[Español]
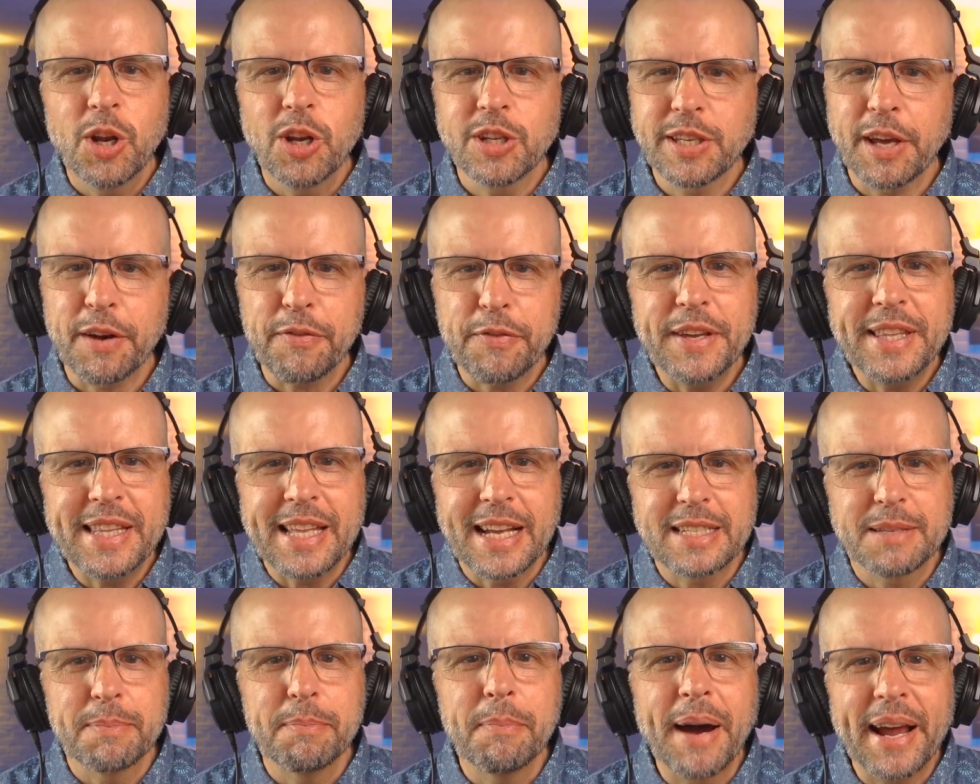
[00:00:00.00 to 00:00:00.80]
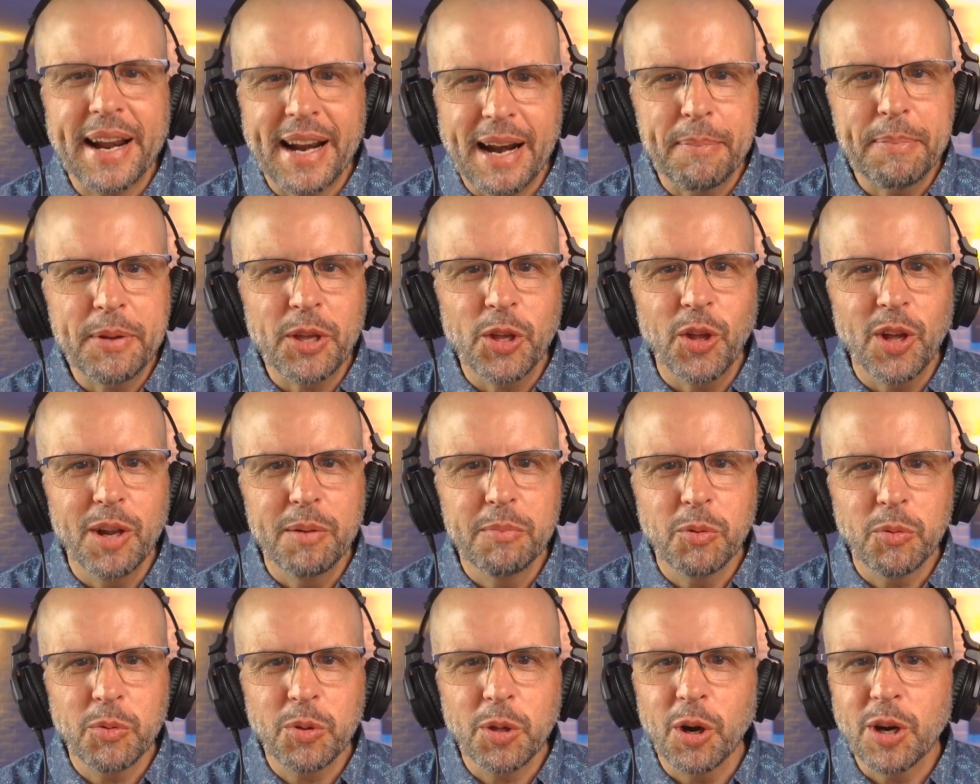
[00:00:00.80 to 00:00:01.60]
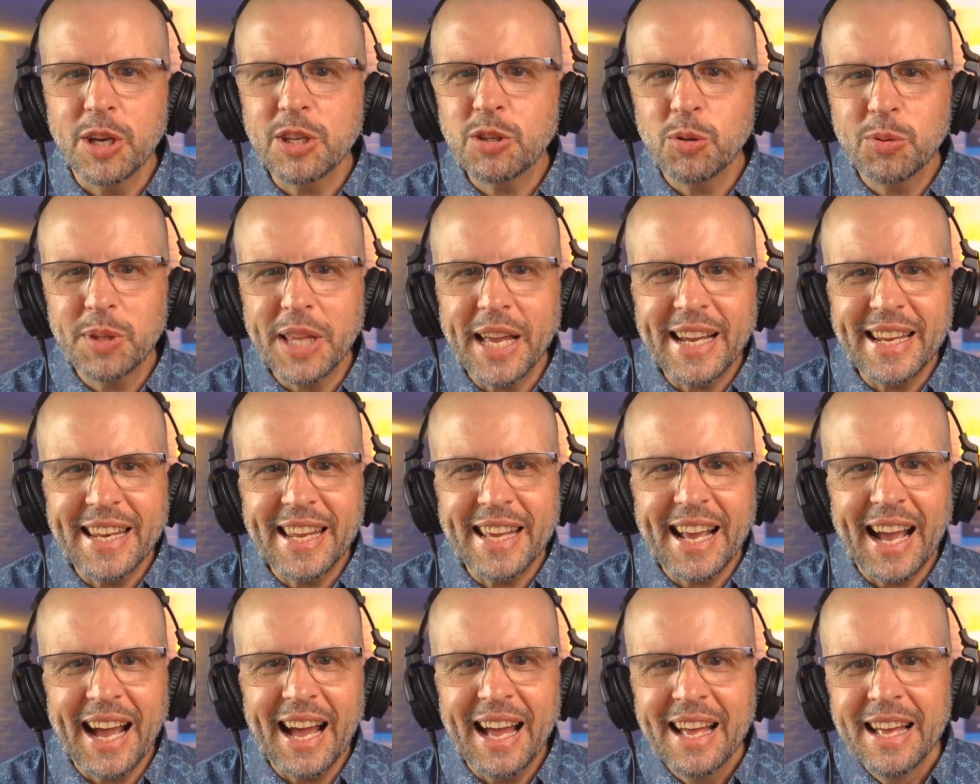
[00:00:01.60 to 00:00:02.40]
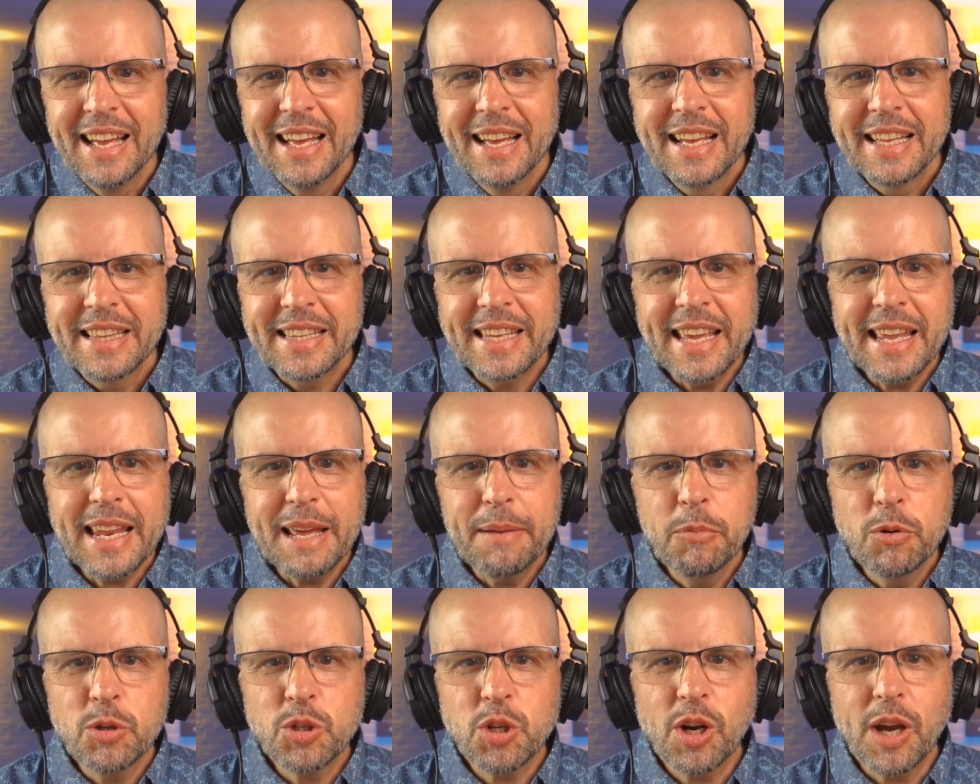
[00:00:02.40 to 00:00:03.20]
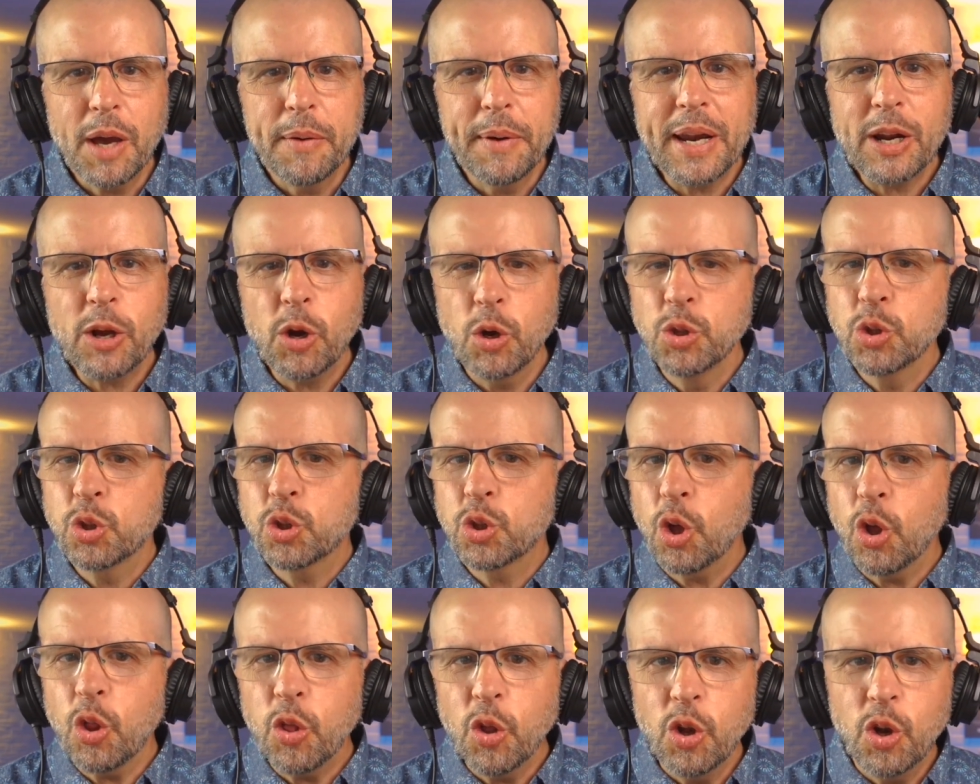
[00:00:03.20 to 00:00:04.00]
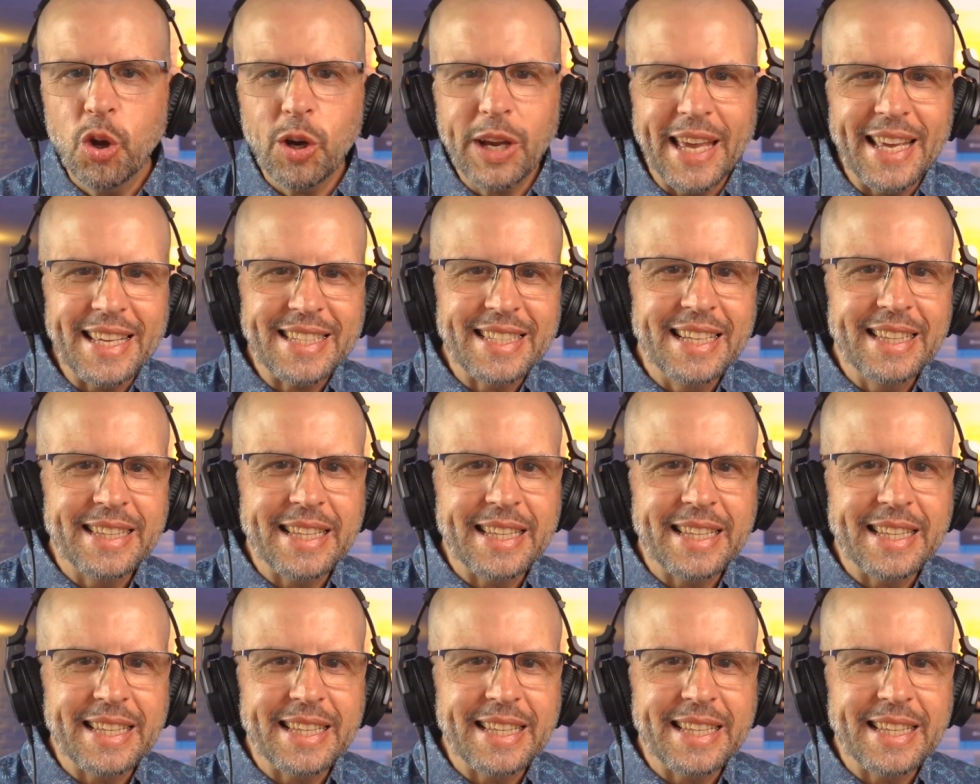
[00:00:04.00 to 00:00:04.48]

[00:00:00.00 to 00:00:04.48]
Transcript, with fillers: los surfistas más rápidos del mundo y su técnica tiene mucho que ver con todo lo que es el